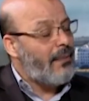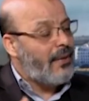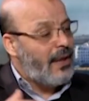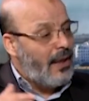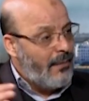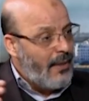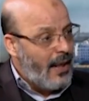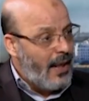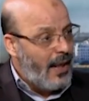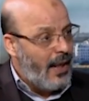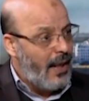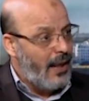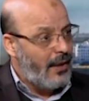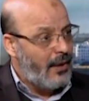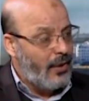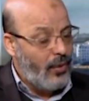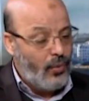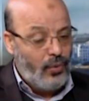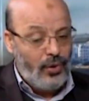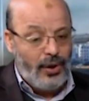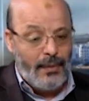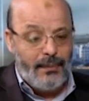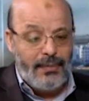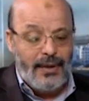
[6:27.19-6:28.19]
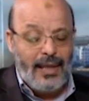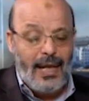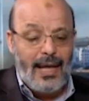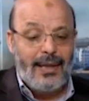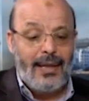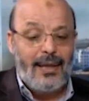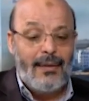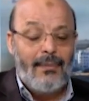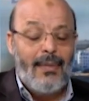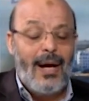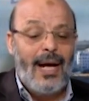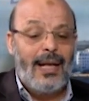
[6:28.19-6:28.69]
كما هذا ويبدا هذا
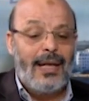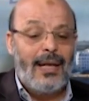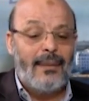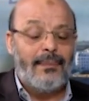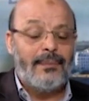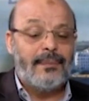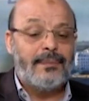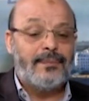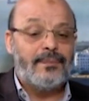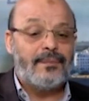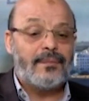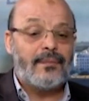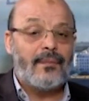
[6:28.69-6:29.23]
المعلم